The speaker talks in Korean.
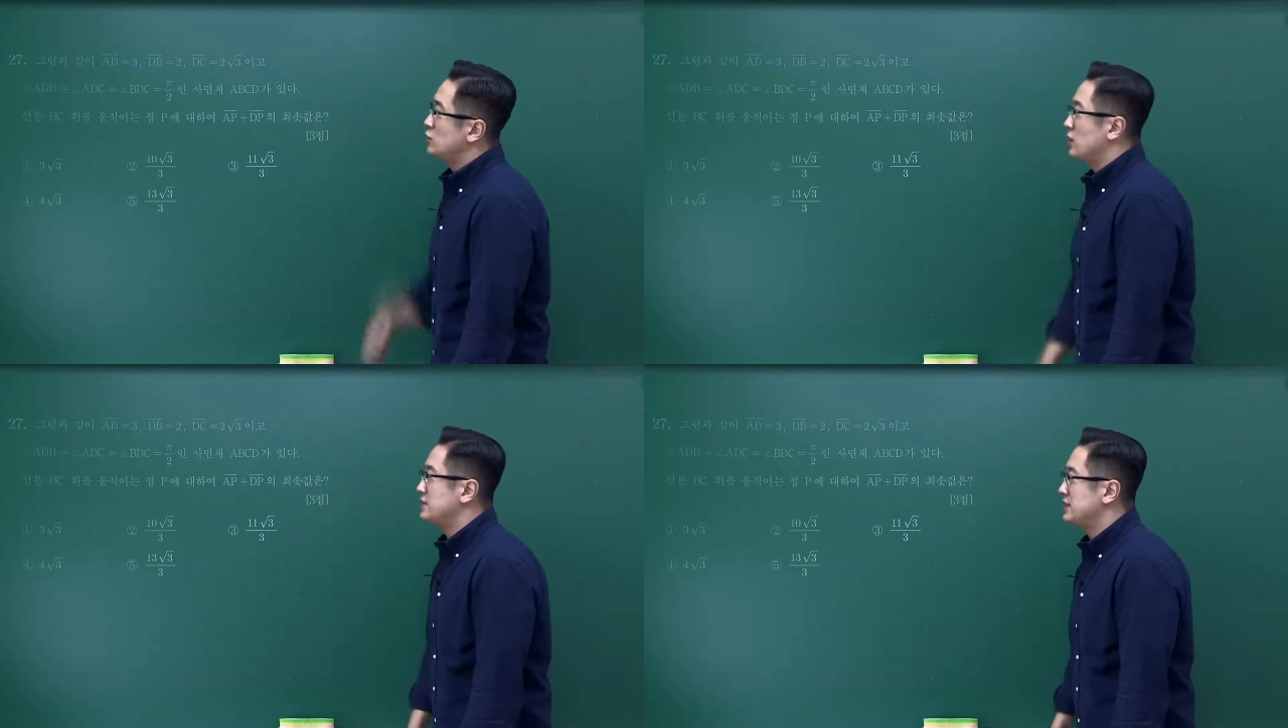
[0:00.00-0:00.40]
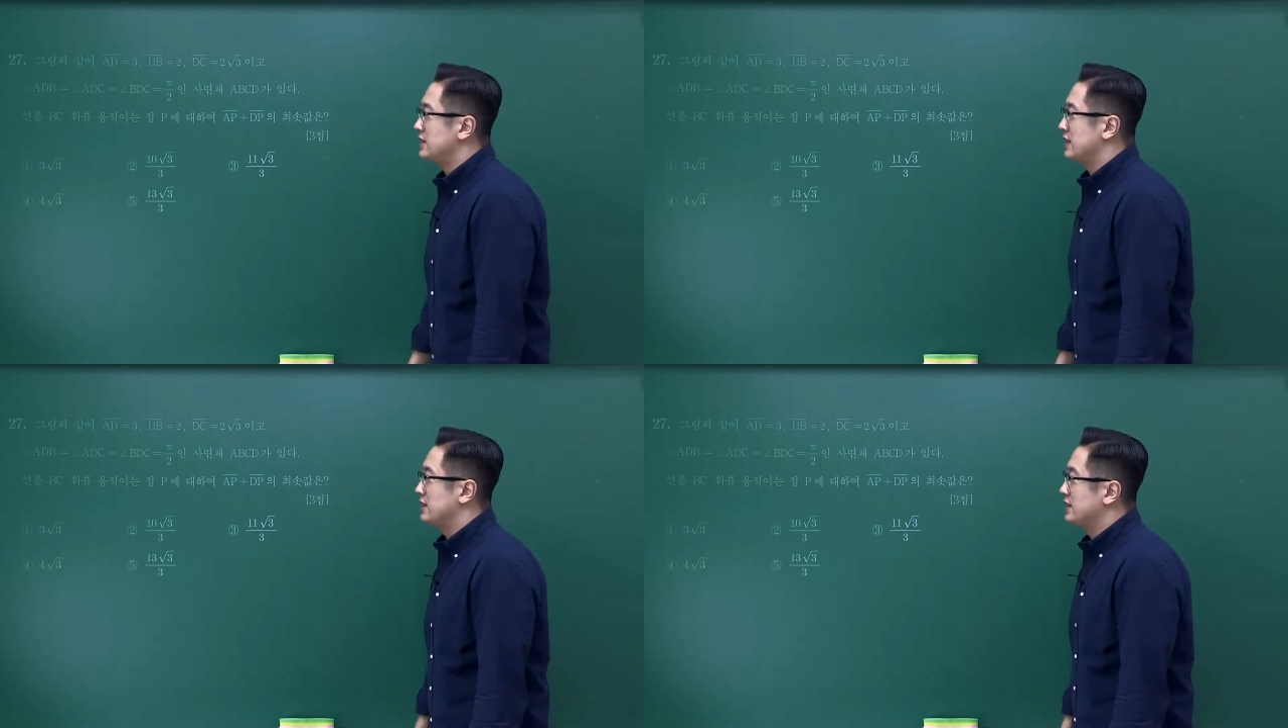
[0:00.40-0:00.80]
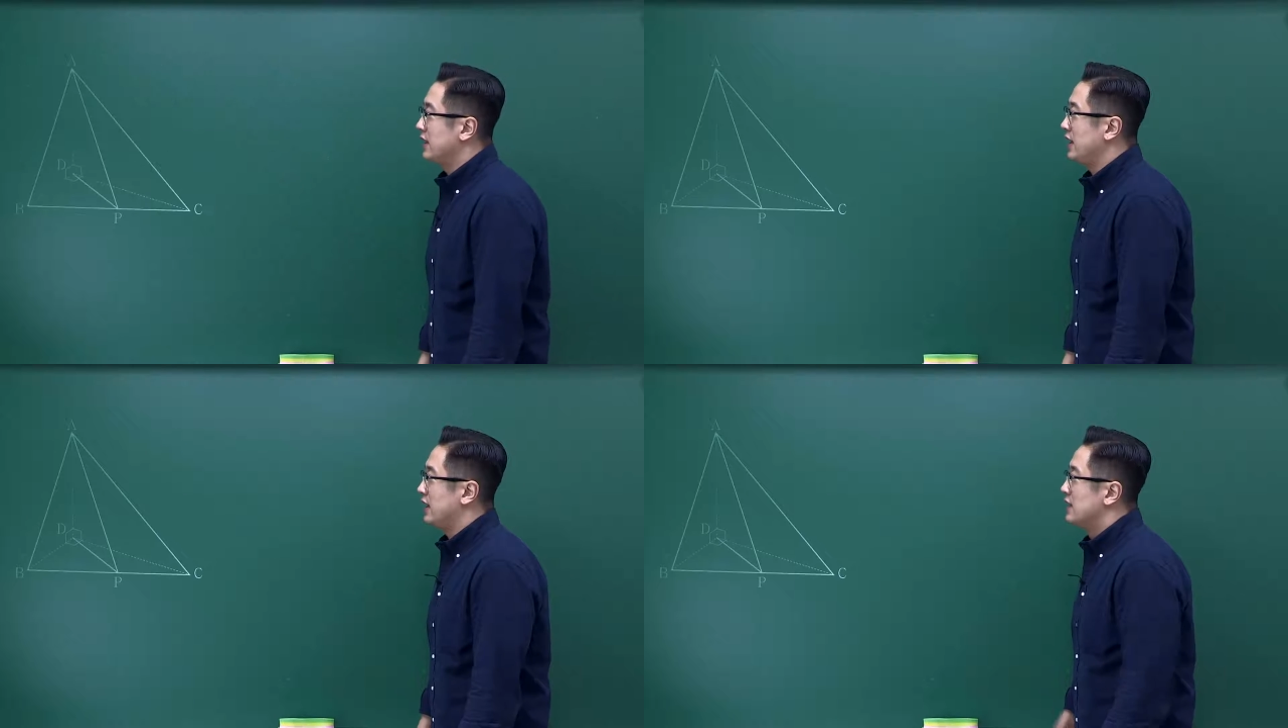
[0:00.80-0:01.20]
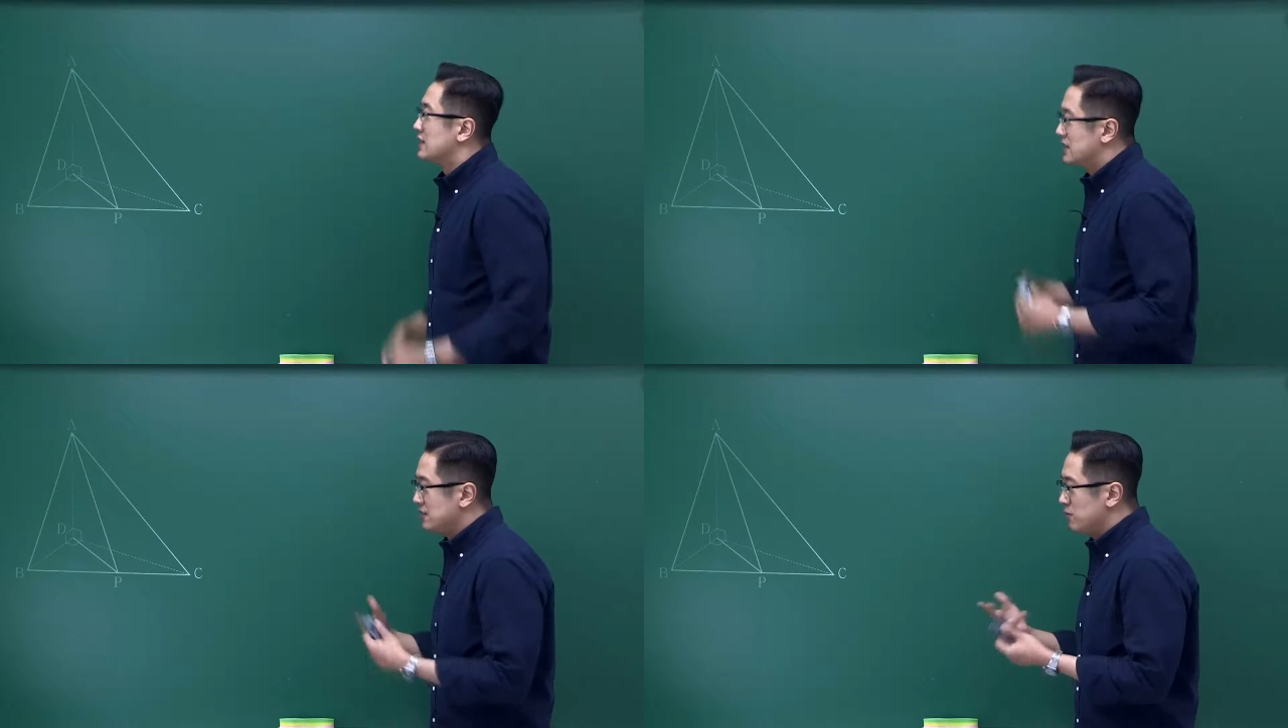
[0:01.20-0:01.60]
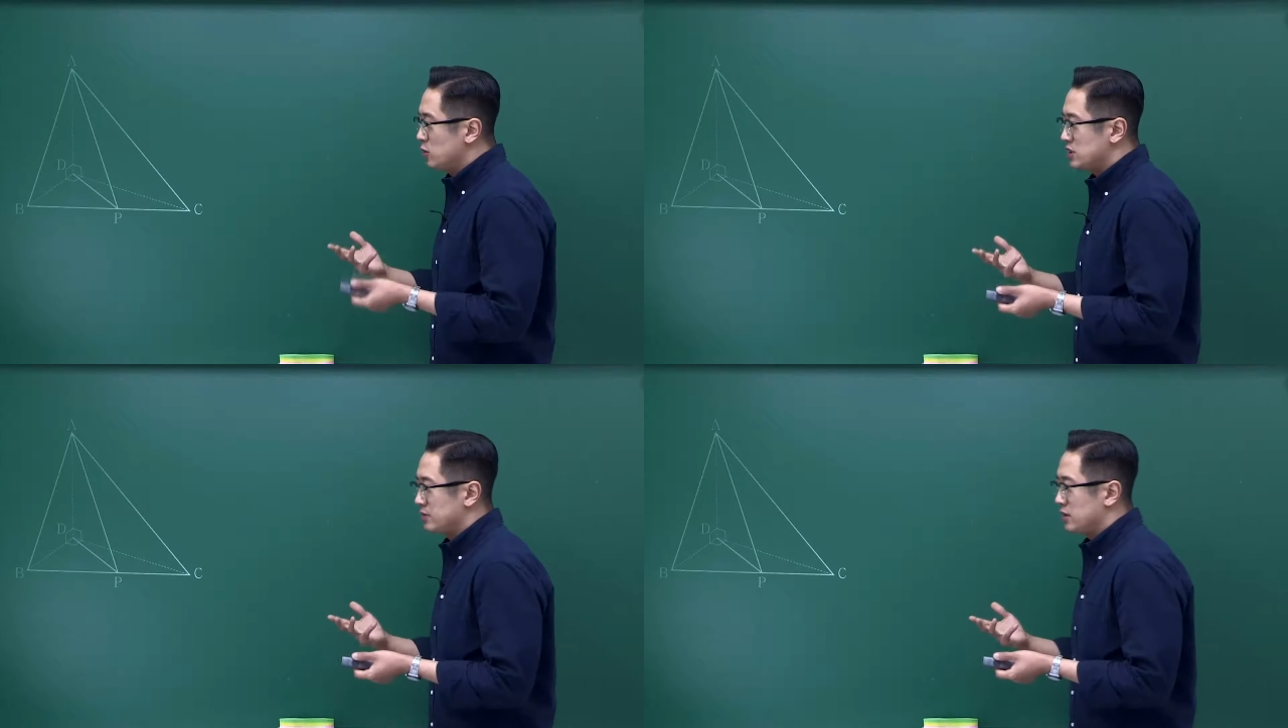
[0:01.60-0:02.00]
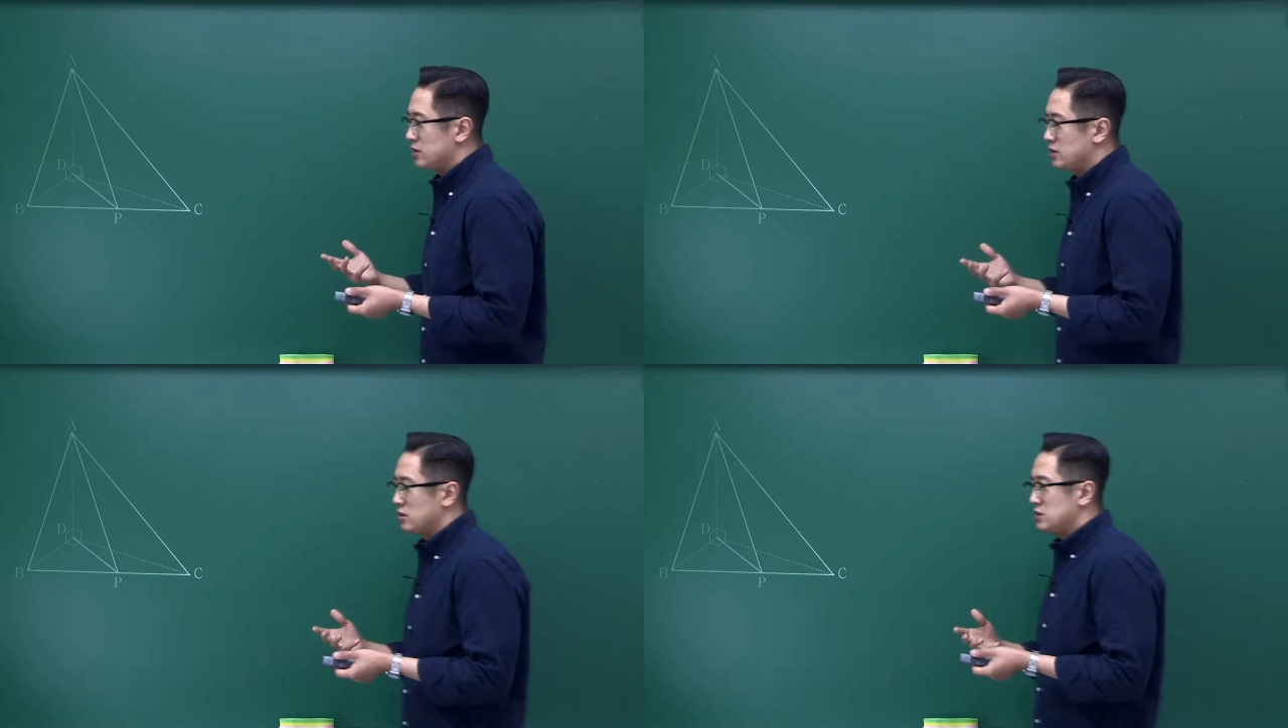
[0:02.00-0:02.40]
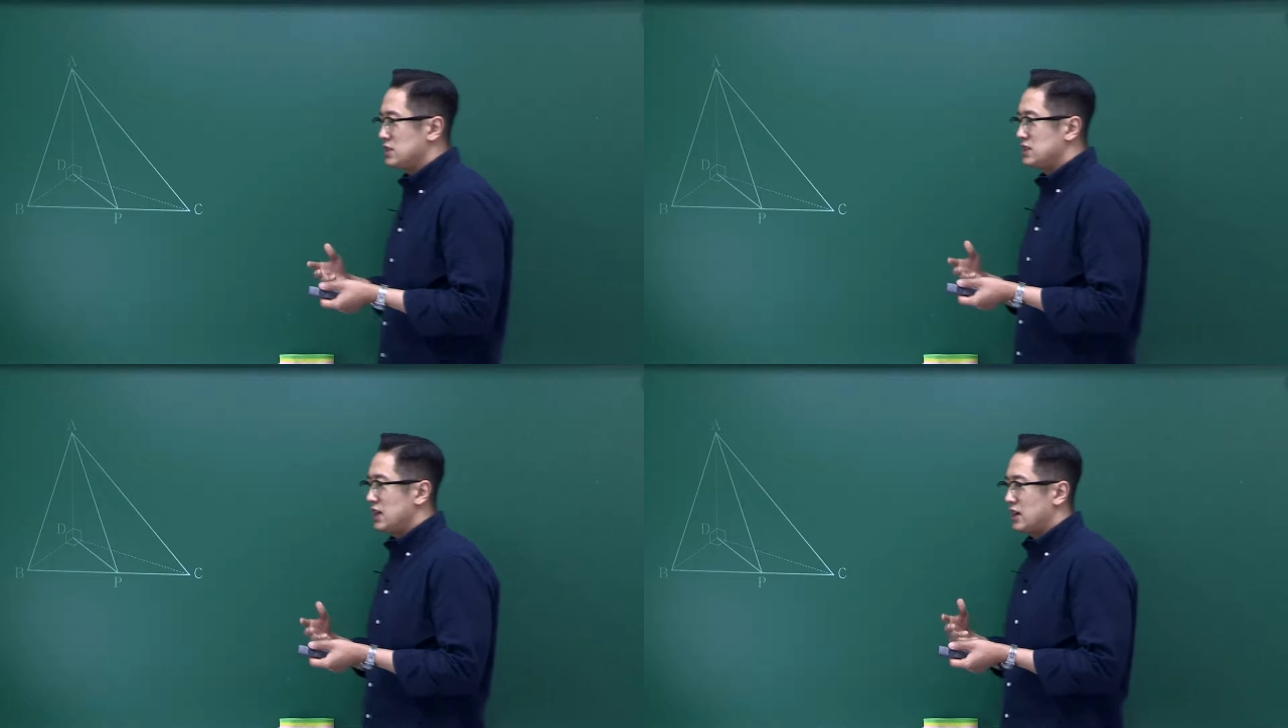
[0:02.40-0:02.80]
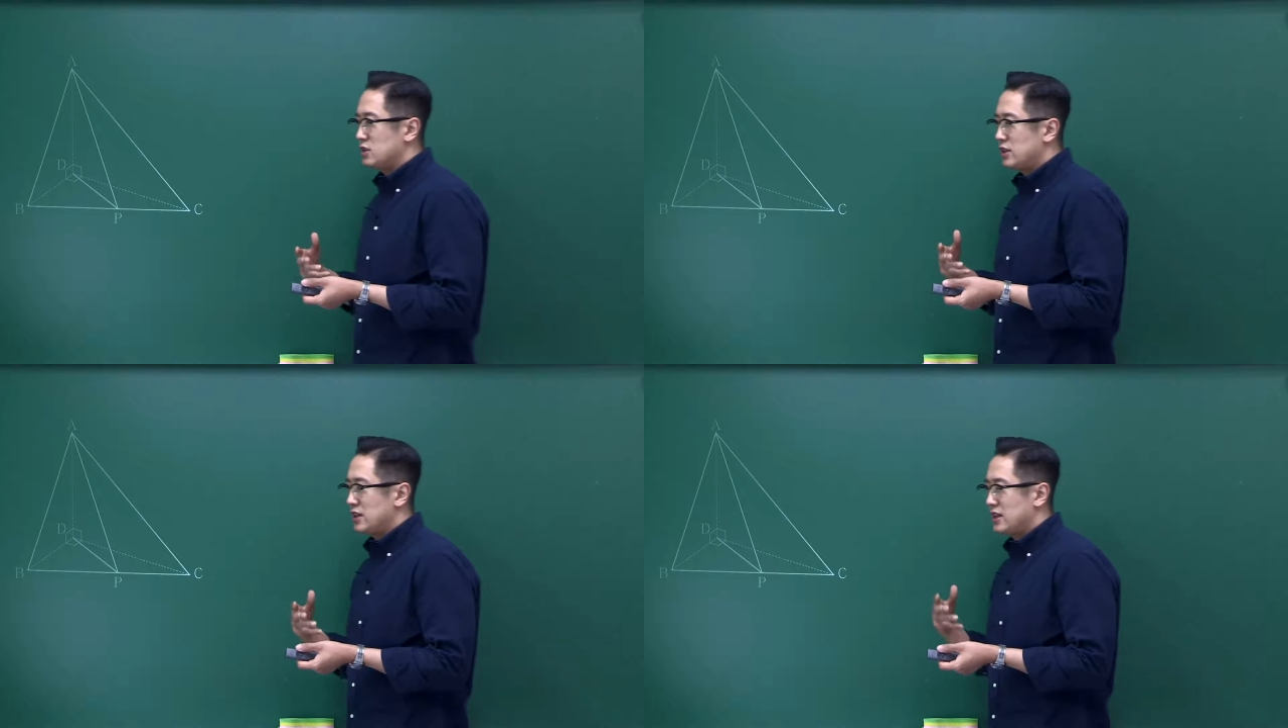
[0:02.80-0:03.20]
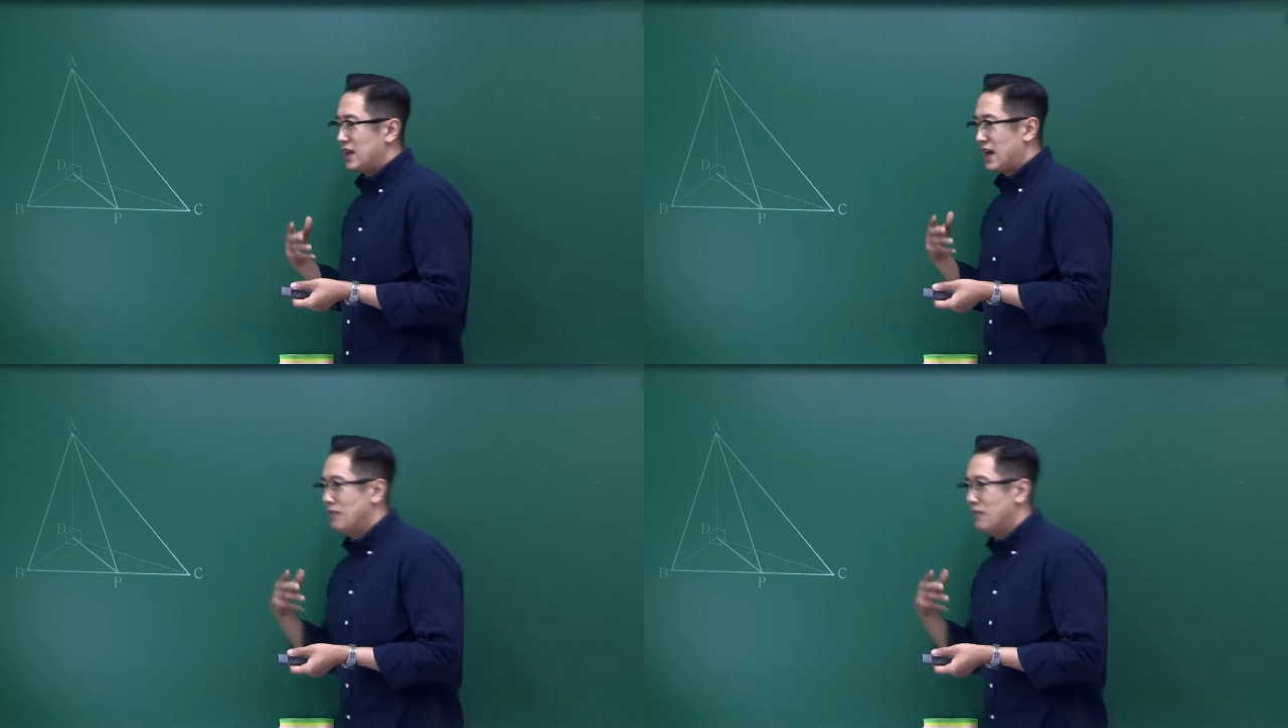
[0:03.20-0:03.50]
최소값이라 그랬는데 그림 보시면 이건 지나가던 애한테